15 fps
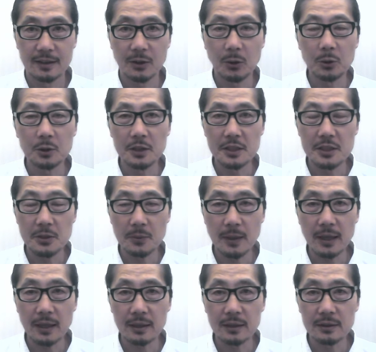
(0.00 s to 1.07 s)
こんにち
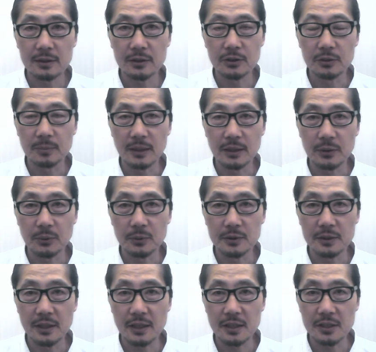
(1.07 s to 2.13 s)
は、鶴巻温
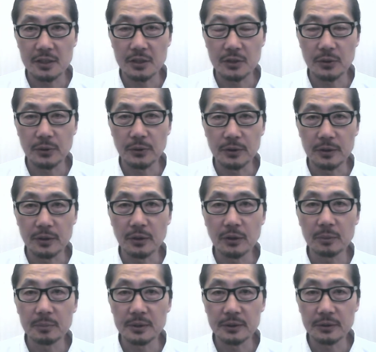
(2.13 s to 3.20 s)
泉治療院
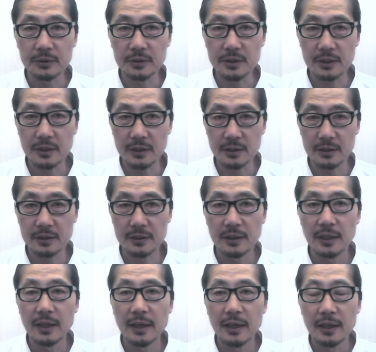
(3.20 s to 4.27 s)
の溝口です。
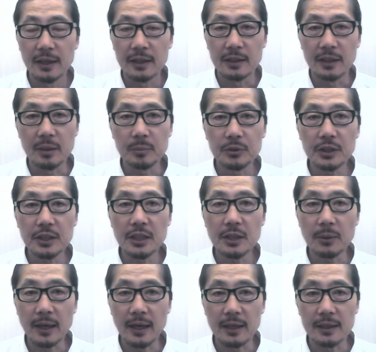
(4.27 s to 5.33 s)
眠りに
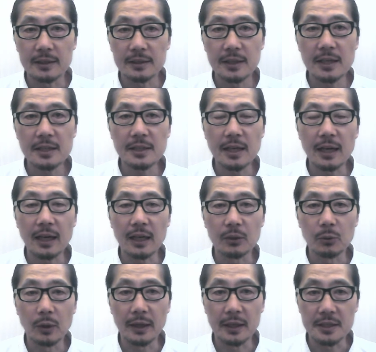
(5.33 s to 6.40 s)
は性差がある
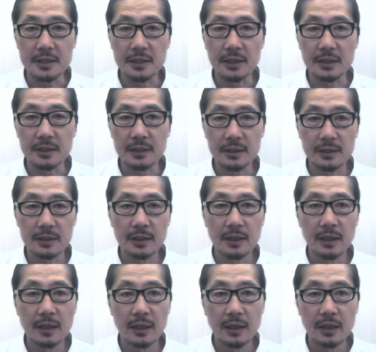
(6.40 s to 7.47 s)
お話です。
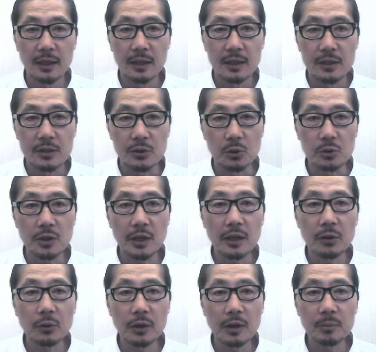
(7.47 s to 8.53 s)
女性
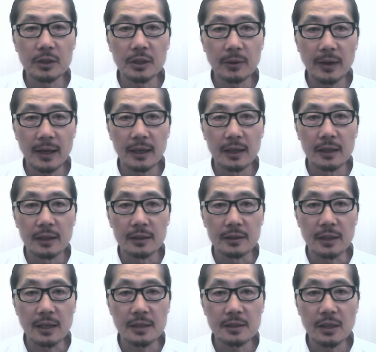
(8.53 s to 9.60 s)
の眠りは
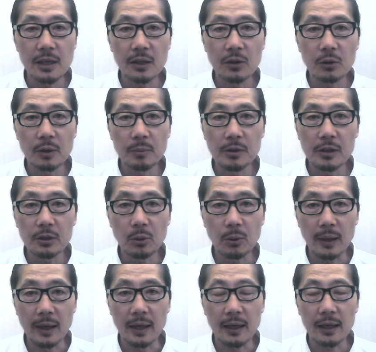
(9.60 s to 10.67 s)
男性の眠りと
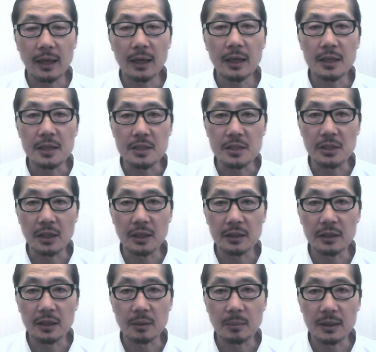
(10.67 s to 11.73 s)
はかなり違っ
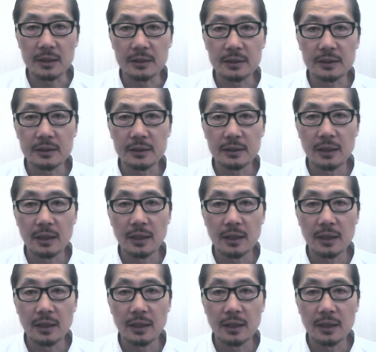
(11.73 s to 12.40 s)
ています。